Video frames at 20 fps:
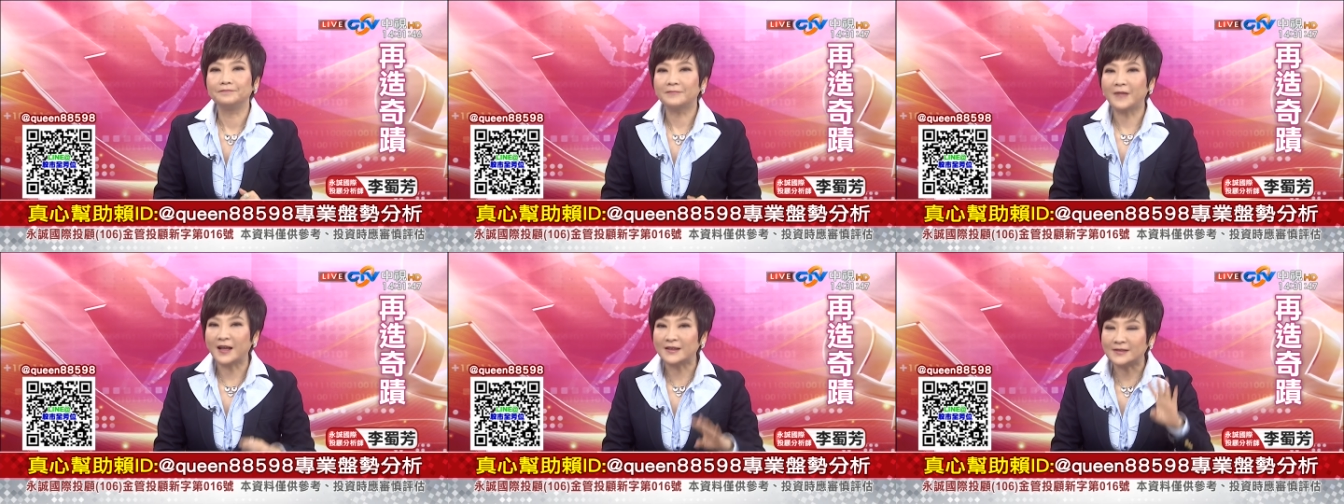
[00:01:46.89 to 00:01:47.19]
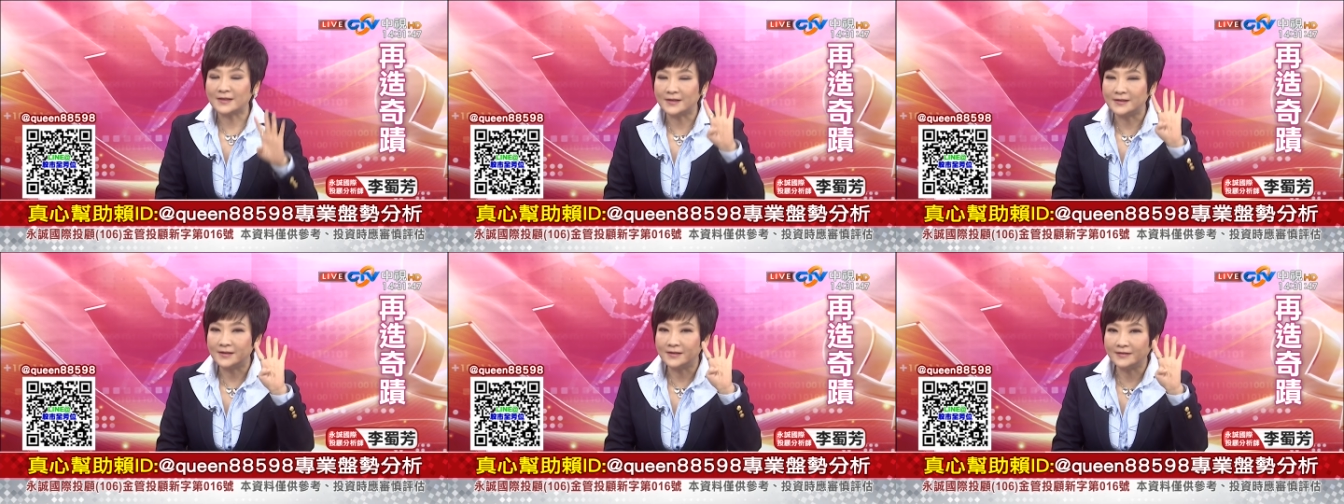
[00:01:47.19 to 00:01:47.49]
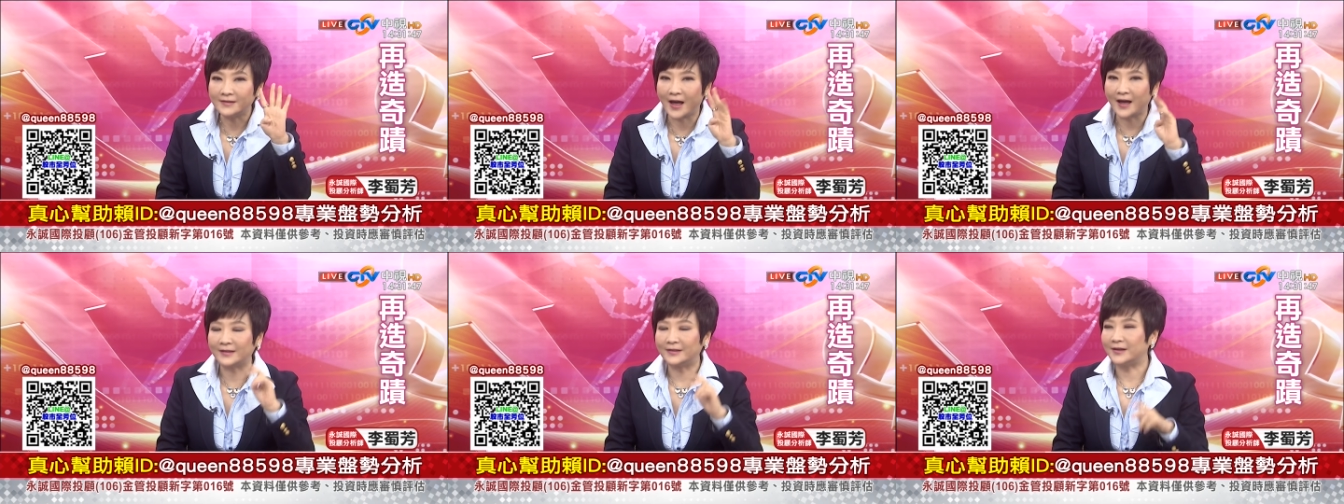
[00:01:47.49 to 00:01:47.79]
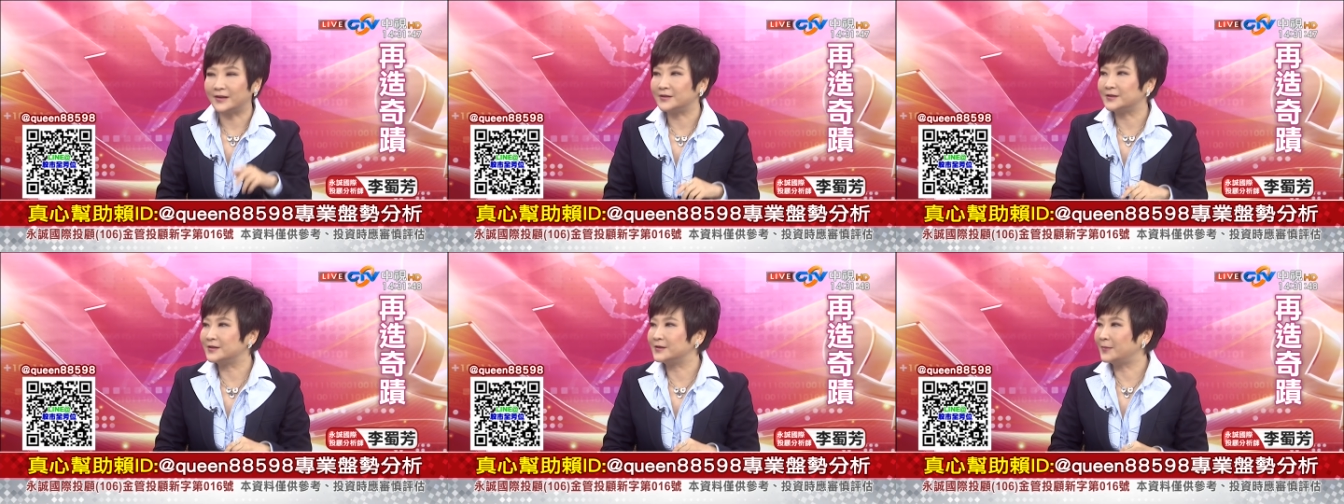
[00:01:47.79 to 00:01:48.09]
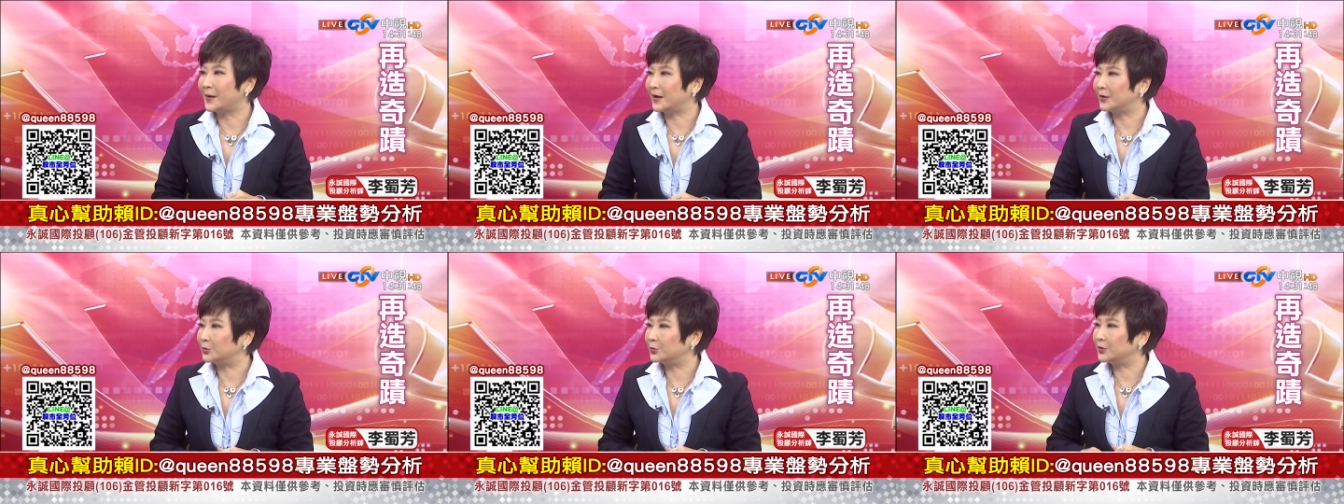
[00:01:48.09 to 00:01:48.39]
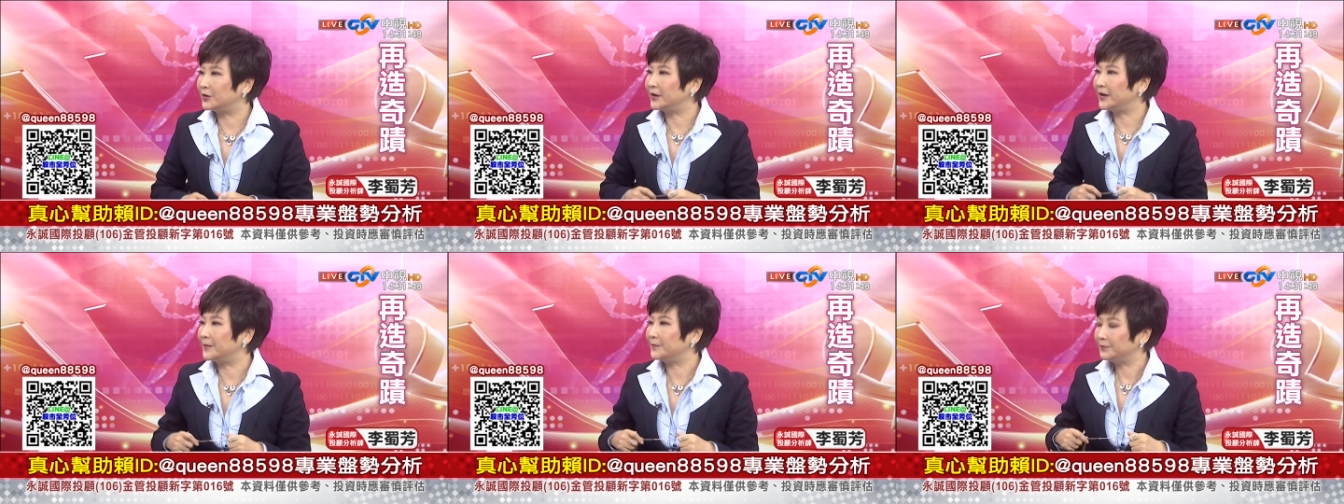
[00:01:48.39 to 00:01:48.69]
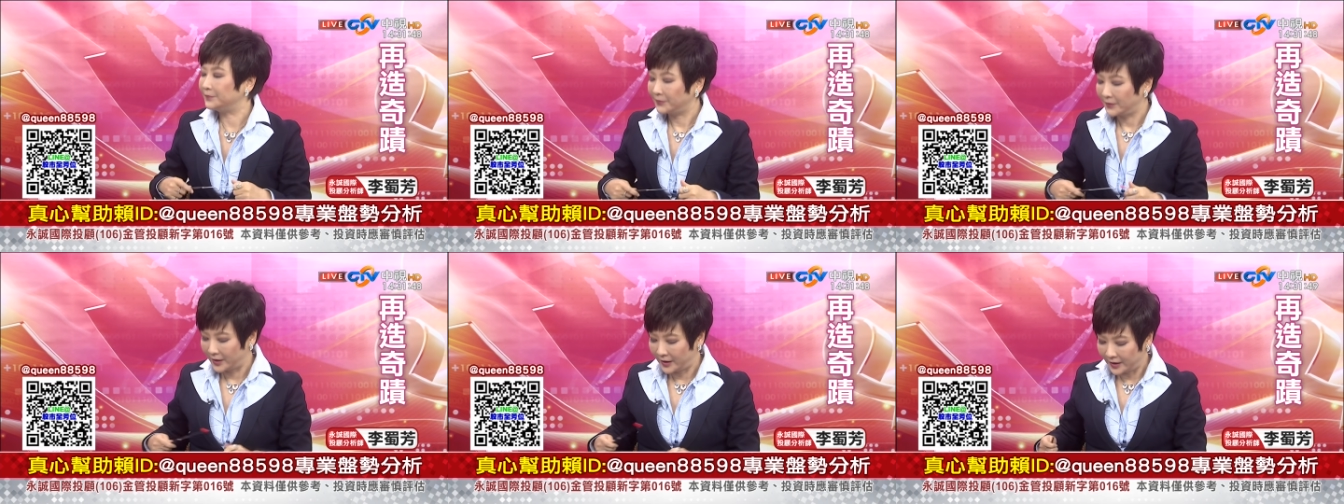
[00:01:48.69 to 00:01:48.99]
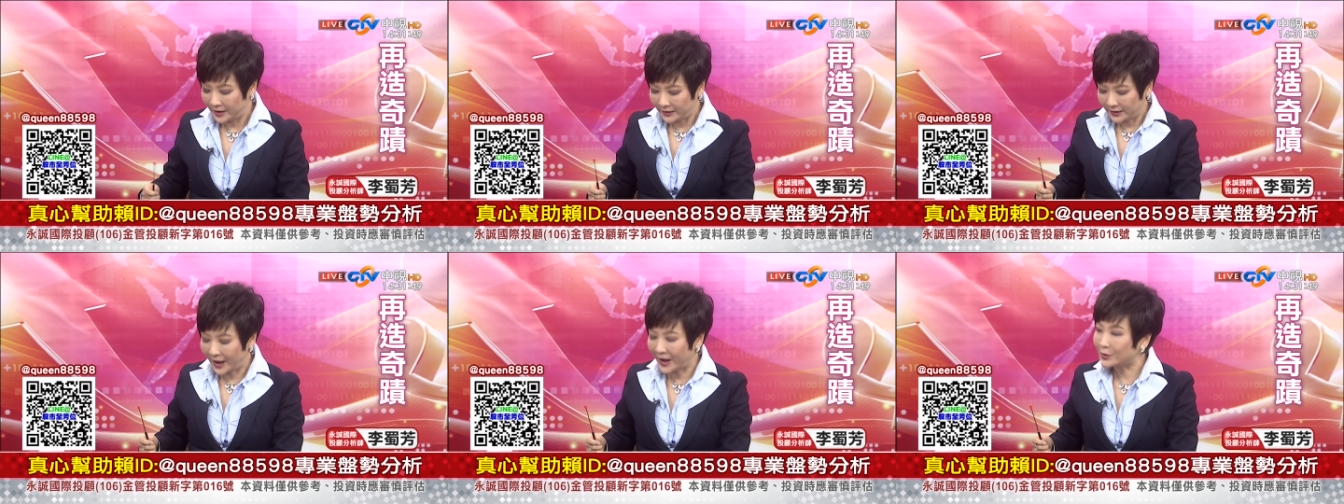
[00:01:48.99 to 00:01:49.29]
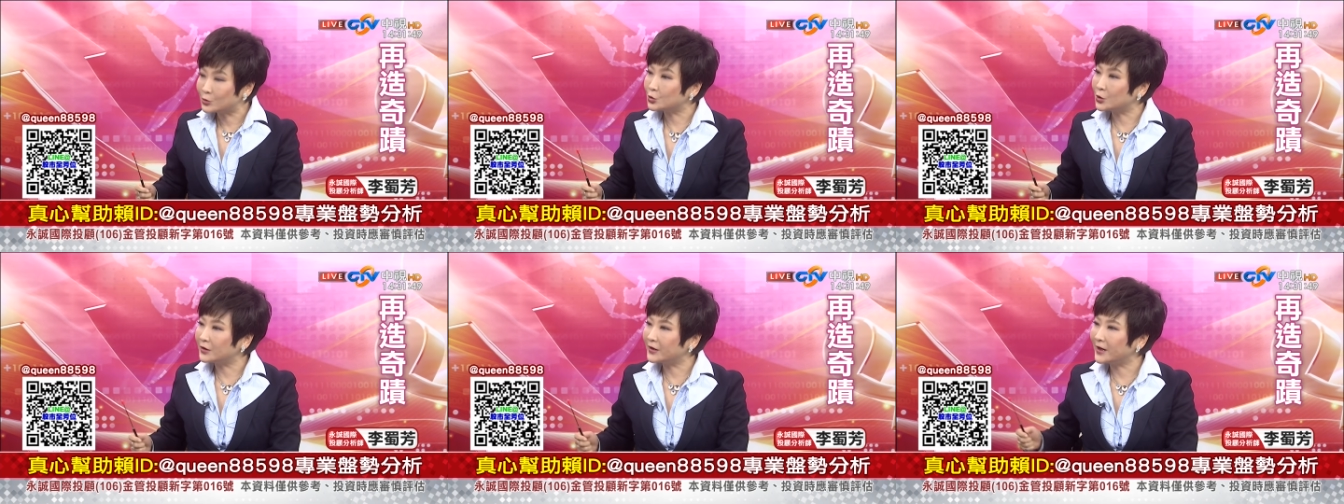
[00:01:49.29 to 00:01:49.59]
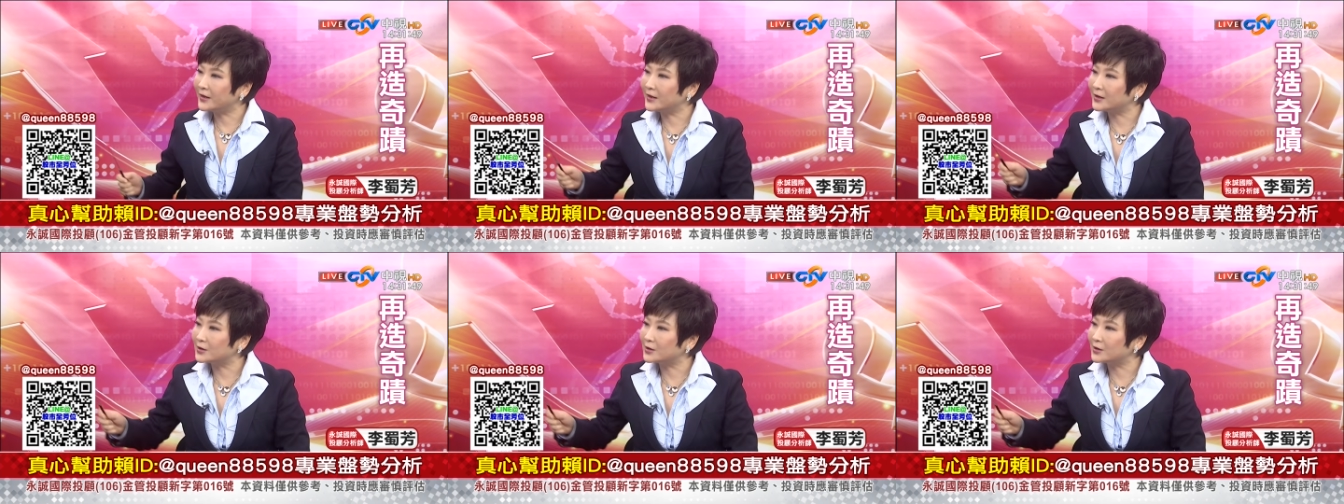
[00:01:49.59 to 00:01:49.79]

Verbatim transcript: 它曾经大跌四百多点，它昨天